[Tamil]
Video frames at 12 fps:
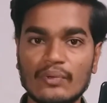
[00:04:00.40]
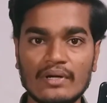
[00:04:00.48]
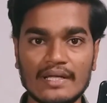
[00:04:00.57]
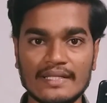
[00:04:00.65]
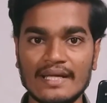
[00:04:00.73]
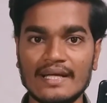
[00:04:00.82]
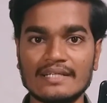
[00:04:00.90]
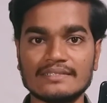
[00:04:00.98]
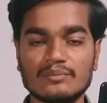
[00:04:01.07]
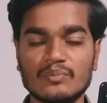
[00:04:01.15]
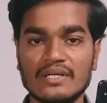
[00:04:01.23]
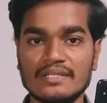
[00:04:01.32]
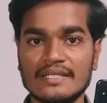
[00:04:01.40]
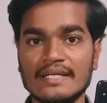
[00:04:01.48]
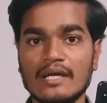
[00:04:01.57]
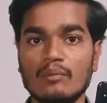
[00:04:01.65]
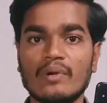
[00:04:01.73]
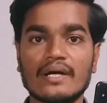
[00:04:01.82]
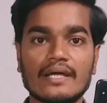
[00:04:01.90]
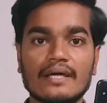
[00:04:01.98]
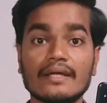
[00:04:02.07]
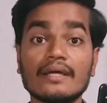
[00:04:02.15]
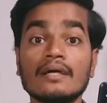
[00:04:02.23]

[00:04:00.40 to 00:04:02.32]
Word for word: அதே கான்செப்டை திணிக்க மாட்டார்